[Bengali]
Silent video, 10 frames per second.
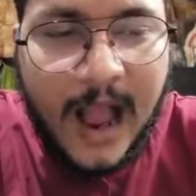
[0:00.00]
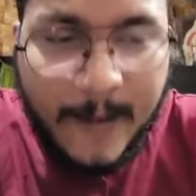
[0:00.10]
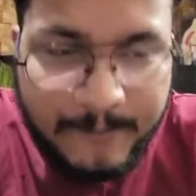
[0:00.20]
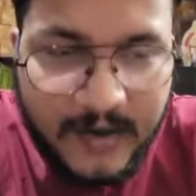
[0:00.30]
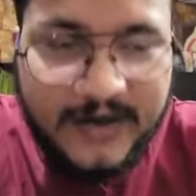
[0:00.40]

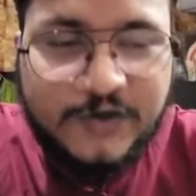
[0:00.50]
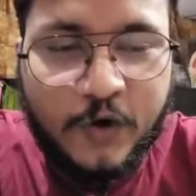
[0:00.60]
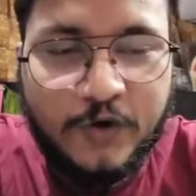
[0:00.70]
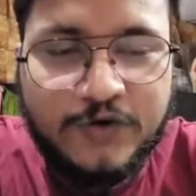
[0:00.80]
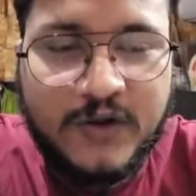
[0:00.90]
আপনারই
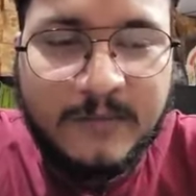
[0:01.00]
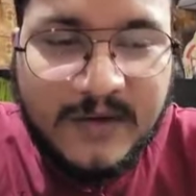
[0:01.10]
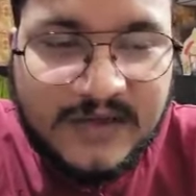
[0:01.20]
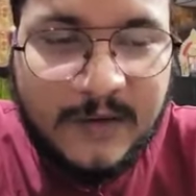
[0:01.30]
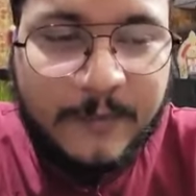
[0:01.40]
সহযোগী
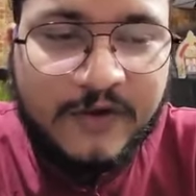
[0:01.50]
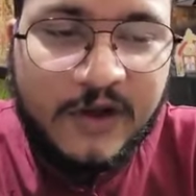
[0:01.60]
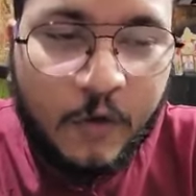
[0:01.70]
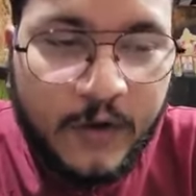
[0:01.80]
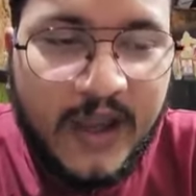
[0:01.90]
বিচারপতি
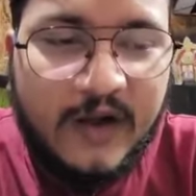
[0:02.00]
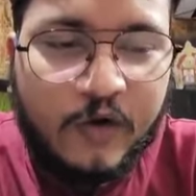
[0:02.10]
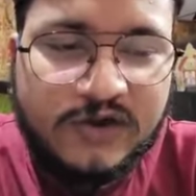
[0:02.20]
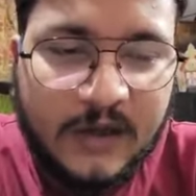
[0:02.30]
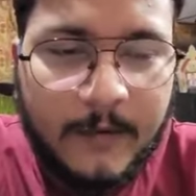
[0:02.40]
লইয়ার
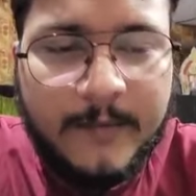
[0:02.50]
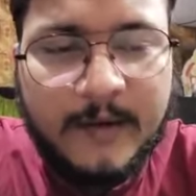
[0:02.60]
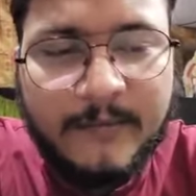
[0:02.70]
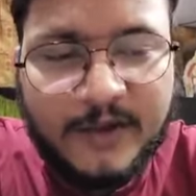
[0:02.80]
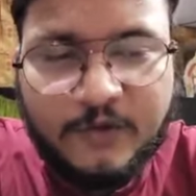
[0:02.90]
অস্বাভাবিক
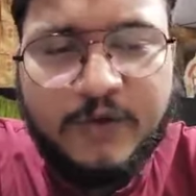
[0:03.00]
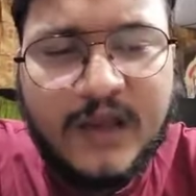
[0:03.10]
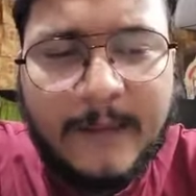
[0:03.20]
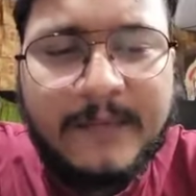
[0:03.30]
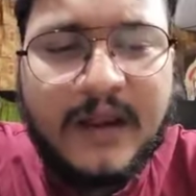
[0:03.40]
মৃত্যু
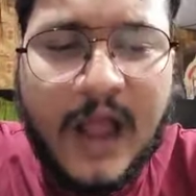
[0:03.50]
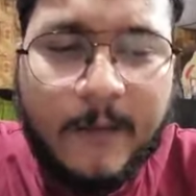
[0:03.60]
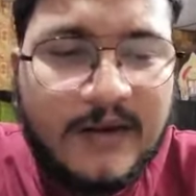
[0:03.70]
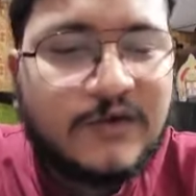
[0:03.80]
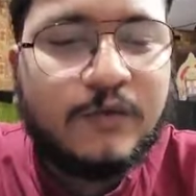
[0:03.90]
নিয়ে আপনাকে
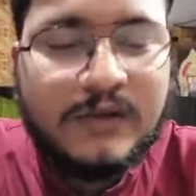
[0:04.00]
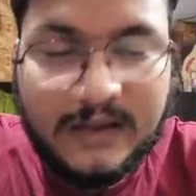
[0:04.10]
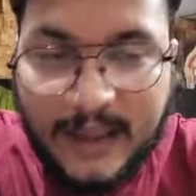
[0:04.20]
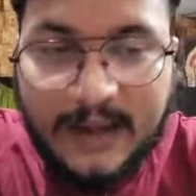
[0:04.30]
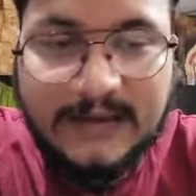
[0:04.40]
আওয়াজ তুলতে
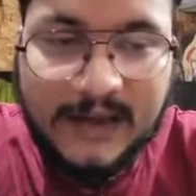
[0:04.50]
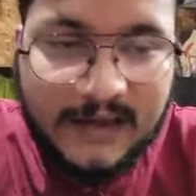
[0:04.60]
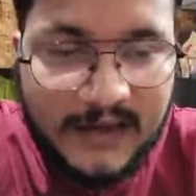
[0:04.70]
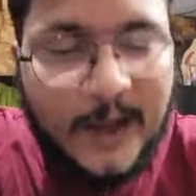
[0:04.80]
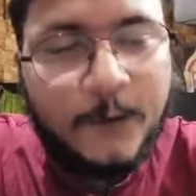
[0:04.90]
দেখা
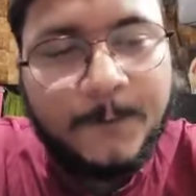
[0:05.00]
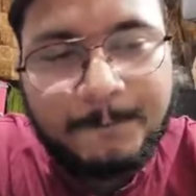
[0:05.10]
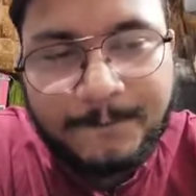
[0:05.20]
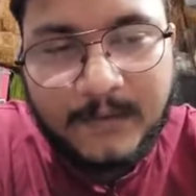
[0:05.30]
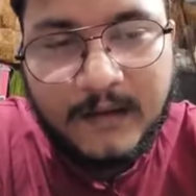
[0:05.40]
যায়নি কেন
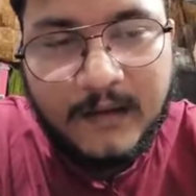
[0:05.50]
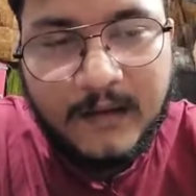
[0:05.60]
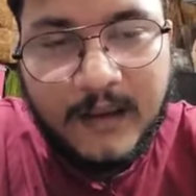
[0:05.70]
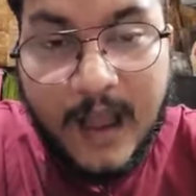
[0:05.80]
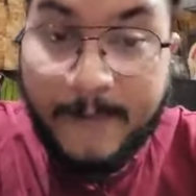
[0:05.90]

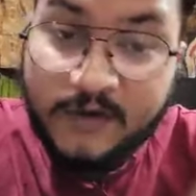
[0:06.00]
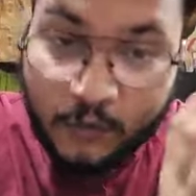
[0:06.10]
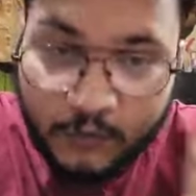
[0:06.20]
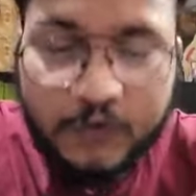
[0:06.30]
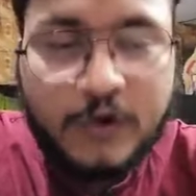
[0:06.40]
আমার
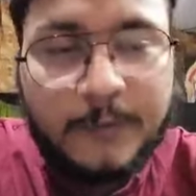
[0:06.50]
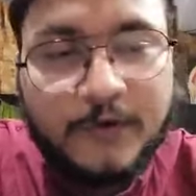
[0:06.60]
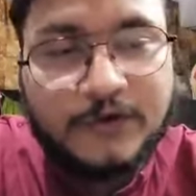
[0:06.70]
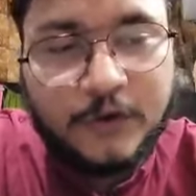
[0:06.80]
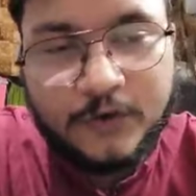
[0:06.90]
চতুর্থ
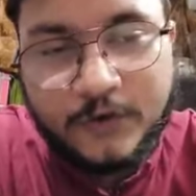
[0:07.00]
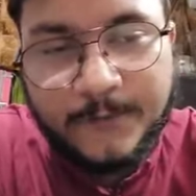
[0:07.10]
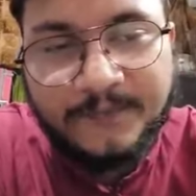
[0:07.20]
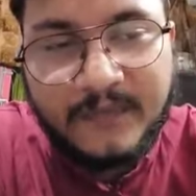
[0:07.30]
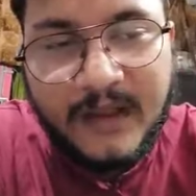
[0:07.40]
প্রশ্ন হতো
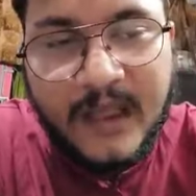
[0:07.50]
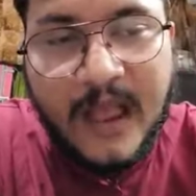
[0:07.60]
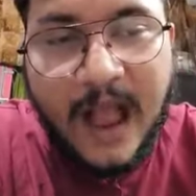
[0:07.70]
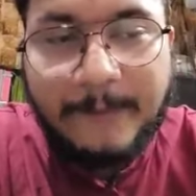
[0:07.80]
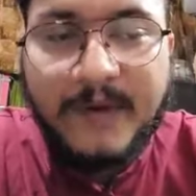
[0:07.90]

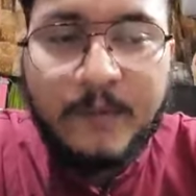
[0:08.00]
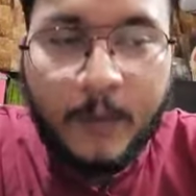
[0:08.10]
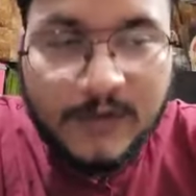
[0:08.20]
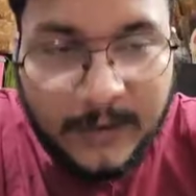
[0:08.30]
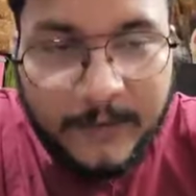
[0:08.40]
আপনি
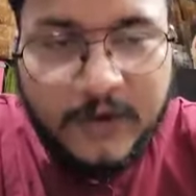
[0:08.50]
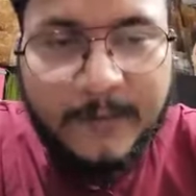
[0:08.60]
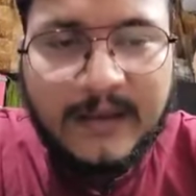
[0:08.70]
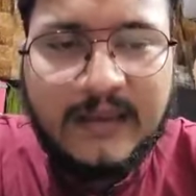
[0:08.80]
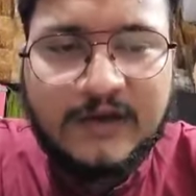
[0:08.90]
মমতা
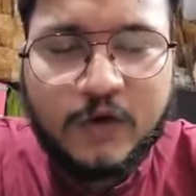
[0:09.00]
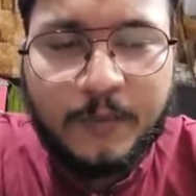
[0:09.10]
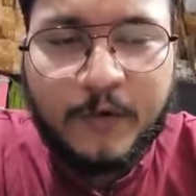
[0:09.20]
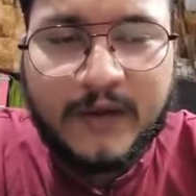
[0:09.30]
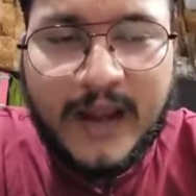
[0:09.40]
বন্দ্যোপাধ্যায়
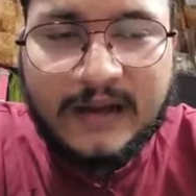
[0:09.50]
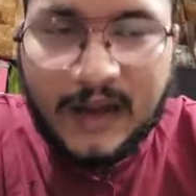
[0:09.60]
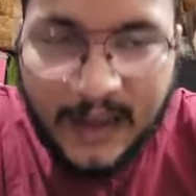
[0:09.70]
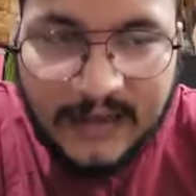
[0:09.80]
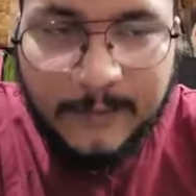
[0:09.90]
সম্পর্কে একটা
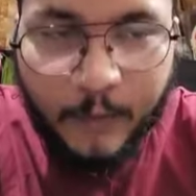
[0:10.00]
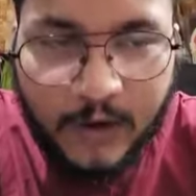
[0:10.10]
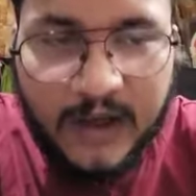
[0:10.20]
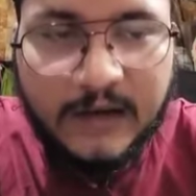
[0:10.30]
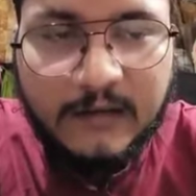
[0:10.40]
লাইনে
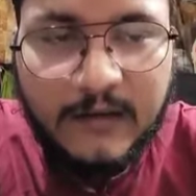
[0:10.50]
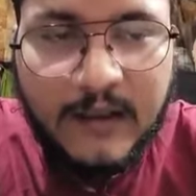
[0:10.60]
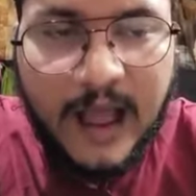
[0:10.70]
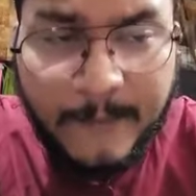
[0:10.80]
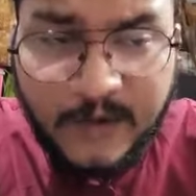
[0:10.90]
বললেন
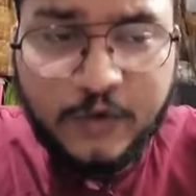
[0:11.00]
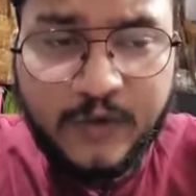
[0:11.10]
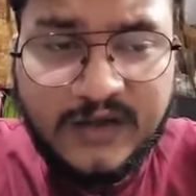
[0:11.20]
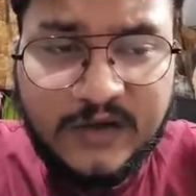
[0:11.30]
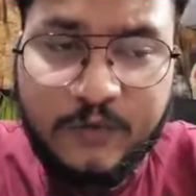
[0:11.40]
আমি
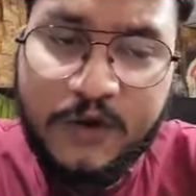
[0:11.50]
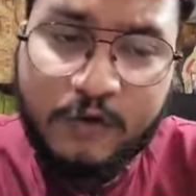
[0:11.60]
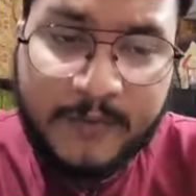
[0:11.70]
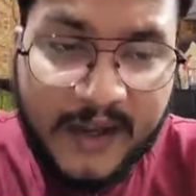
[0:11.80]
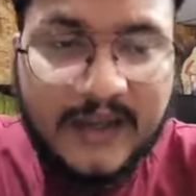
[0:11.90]
শুনেছি উনি
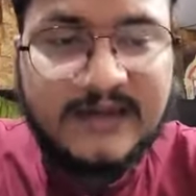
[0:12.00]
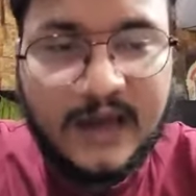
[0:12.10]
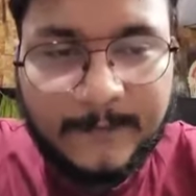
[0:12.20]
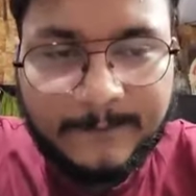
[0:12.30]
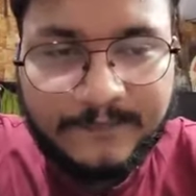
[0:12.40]
খুব রেগে
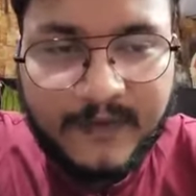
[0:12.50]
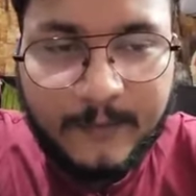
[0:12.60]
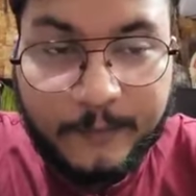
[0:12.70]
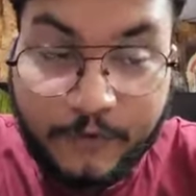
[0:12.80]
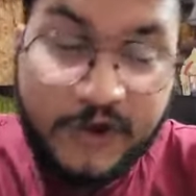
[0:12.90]
যান
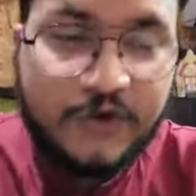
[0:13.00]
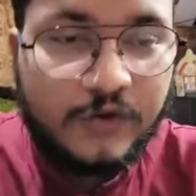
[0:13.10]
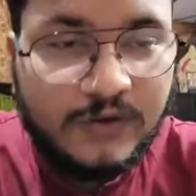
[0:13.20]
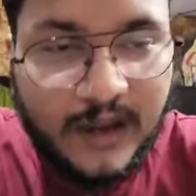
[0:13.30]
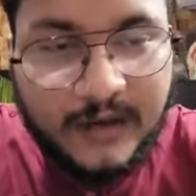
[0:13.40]
প্রতিশোধ
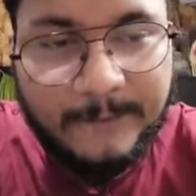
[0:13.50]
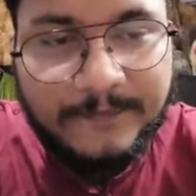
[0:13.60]
নেন